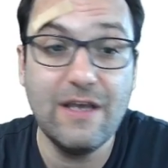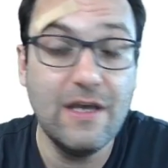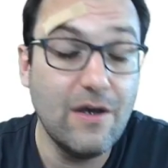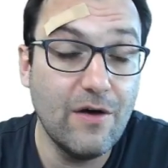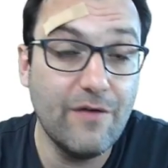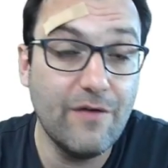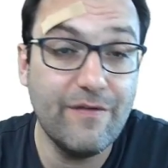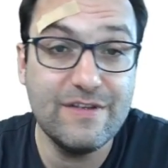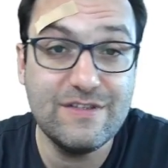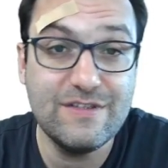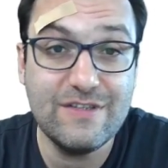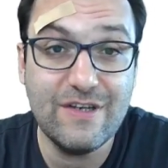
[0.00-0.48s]

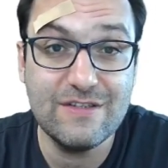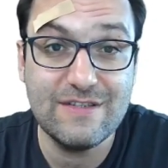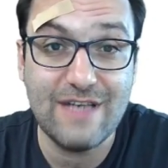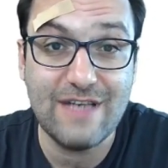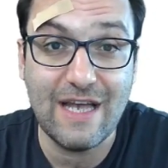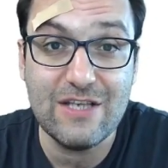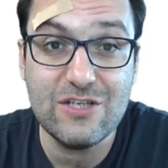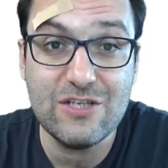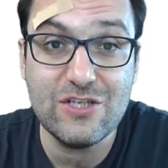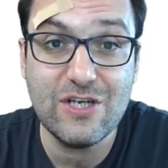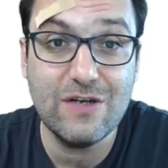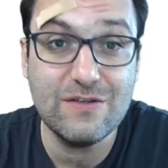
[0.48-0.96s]
Und wenn ihr jetzt
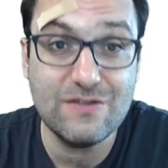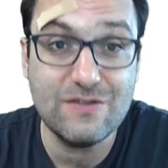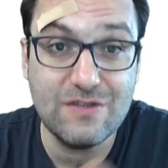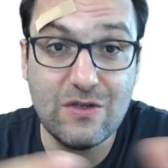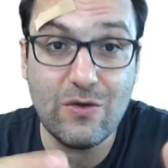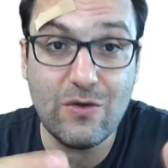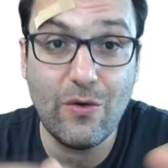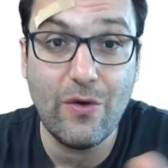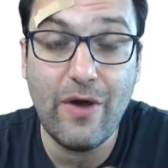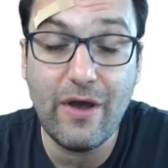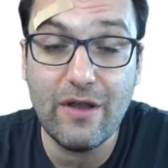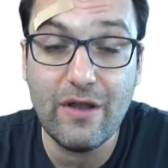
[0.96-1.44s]
anschaut, die
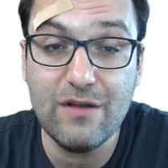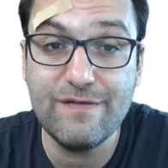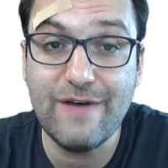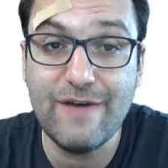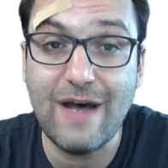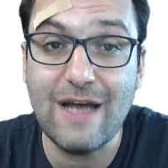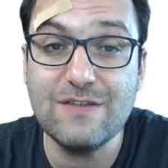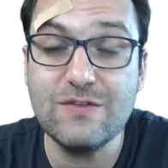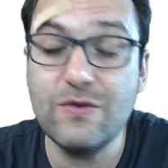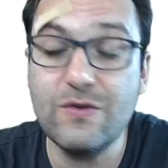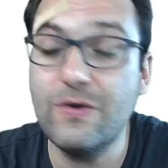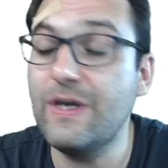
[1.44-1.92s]
neueren
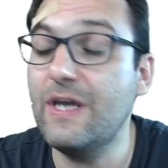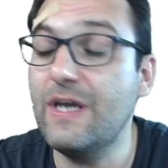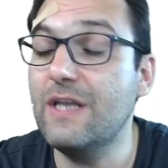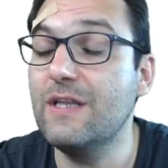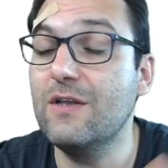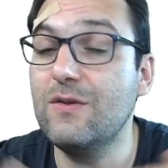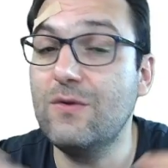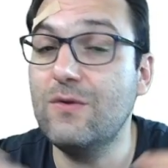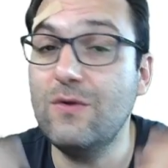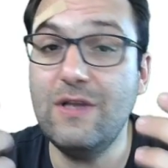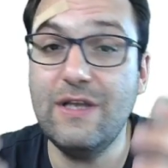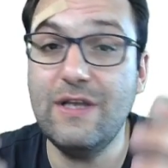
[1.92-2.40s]
Fahrzeuge
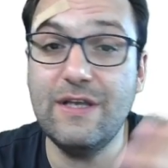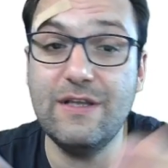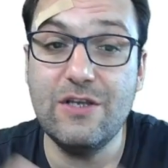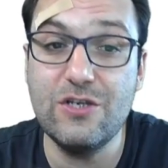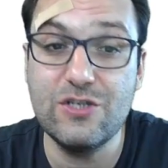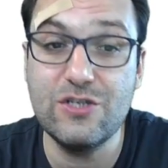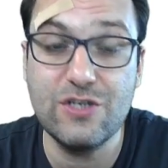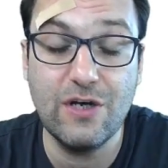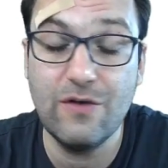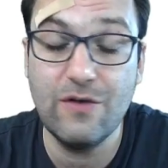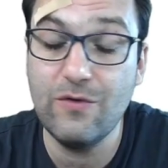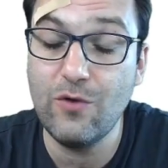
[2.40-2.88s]
natürlich, die
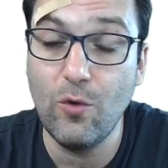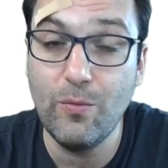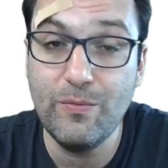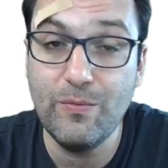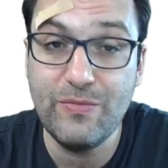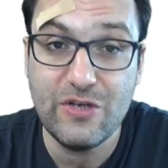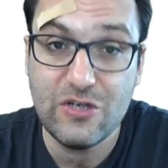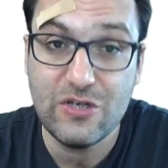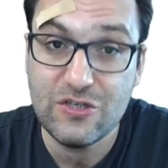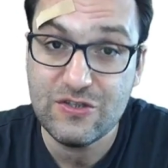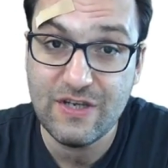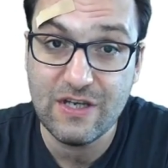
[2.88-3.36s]
schauen
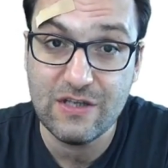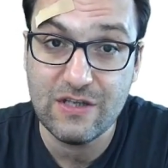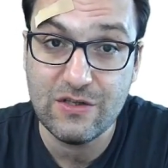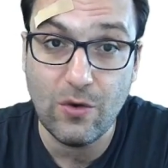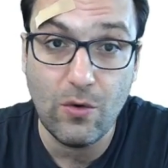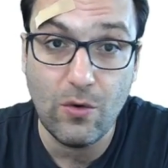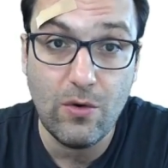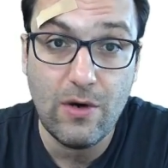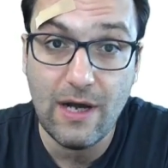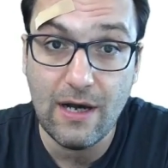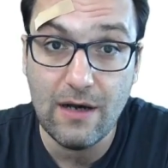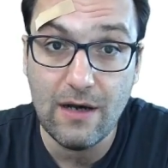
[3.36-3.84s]
optisch sehr
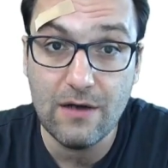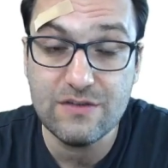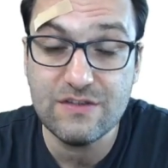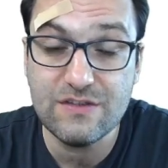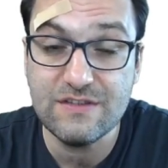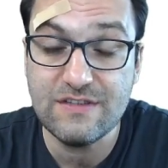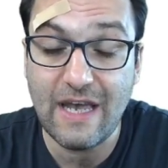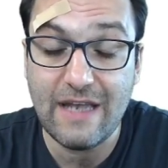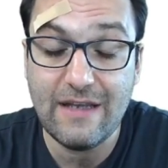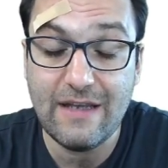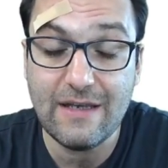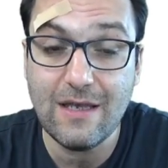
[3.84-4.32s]
toll aus,
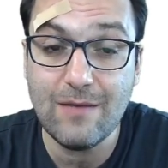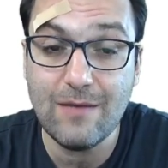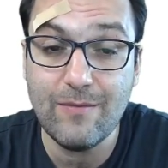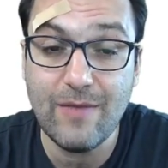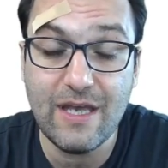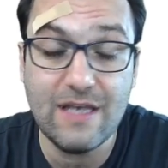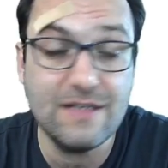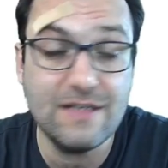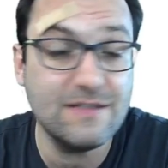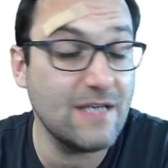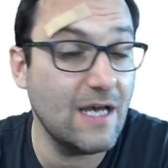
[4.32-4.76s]
zeitgemäß,